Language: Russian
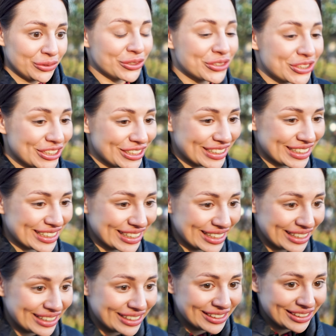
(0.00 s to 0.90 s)
Ух ты!
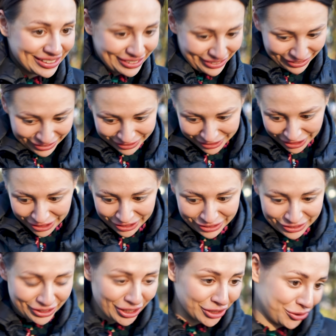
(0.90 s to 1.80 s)

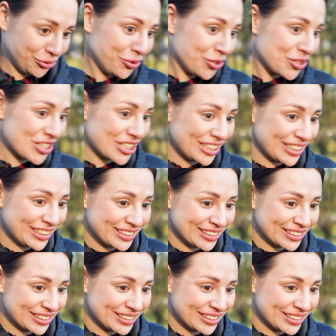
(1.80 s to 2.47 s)
Так я тоже.